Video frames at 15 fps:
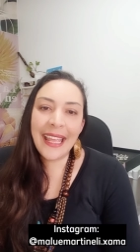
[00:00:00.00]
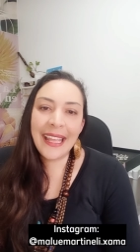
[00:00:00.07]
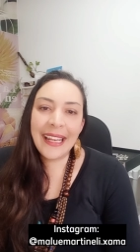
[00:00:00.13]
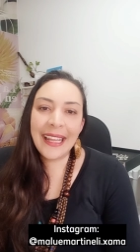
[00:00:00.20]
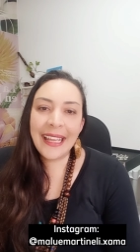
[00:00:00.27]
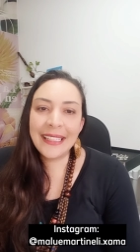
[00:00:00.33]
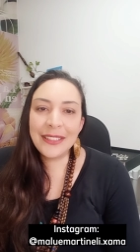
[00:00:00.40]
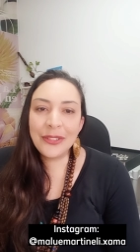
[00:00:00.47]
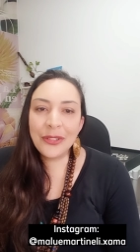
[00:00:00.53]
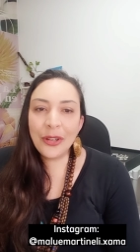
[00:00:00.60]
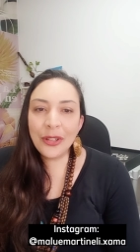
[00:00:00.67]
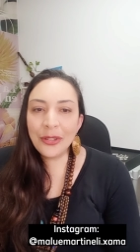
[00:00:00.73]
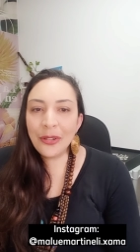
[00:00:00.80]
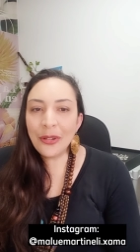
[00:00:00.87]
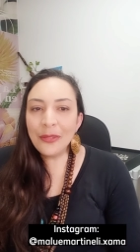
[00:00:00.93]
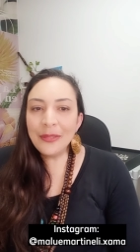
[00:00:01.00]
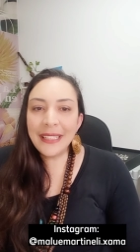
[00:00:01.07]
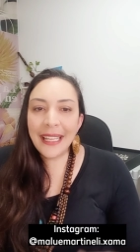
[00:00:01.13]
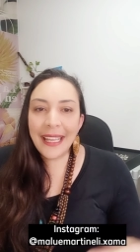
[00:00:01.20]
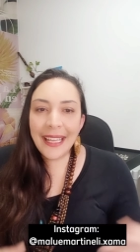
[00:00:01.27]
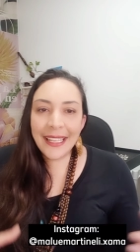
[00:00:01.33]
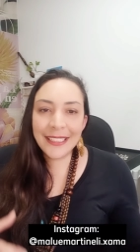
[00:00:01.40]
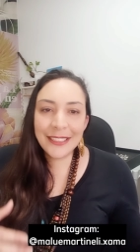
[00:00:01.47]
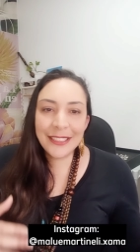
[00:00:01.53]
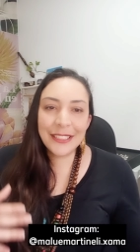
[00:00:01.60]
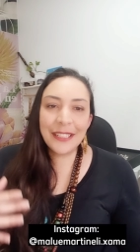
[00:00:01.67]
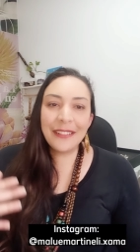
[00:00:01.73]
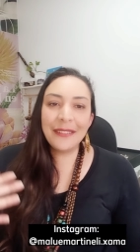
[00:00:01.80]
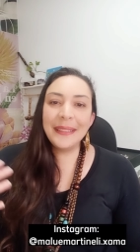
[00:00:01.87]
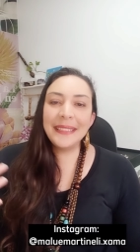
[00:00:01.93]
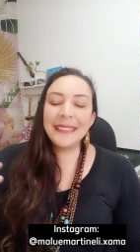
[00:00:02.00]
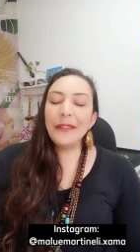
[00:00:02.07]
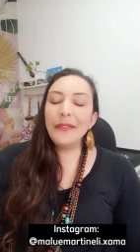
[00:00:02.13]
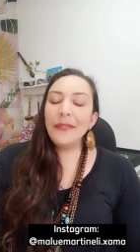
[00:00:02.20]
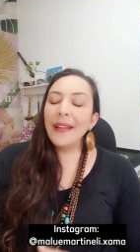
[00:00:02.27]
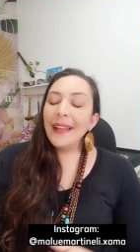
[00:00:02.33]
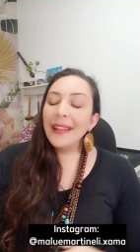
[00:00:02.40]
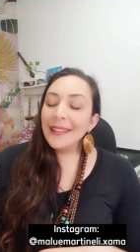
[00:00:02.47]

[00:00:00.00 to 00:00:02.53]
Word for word: né, todo o contexto, já comecei a falando